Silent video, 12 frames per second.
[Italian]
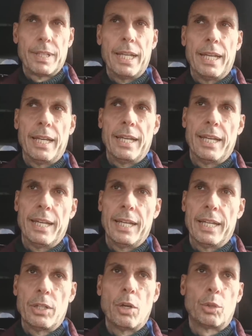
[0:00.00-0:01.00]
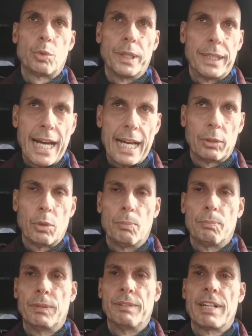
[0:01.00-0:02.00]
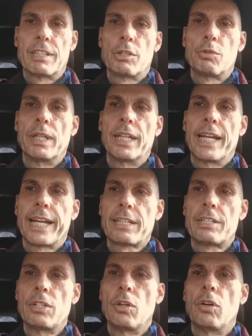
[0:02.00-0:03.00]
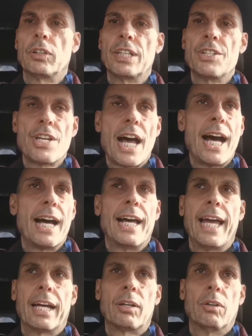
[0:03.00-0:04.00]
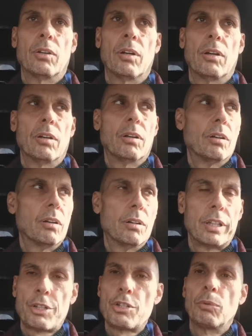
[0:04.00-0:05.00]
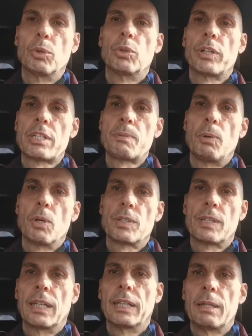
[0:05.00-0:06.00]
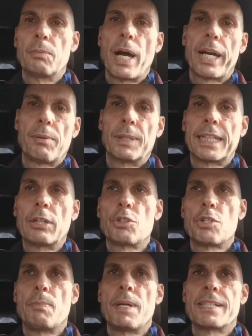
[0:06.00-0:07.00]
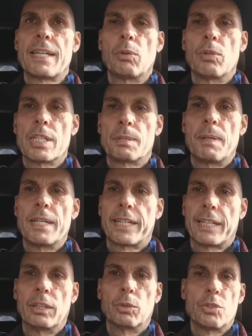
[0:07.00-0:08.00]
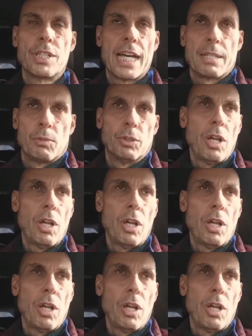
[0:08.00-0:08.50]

Eh, io ho twittato diverse sue dichiarazioni, già ecco, ho ricevuto risposte del tipo ecco ma tanto ci pensa lui a spegnere l'entusiasmo.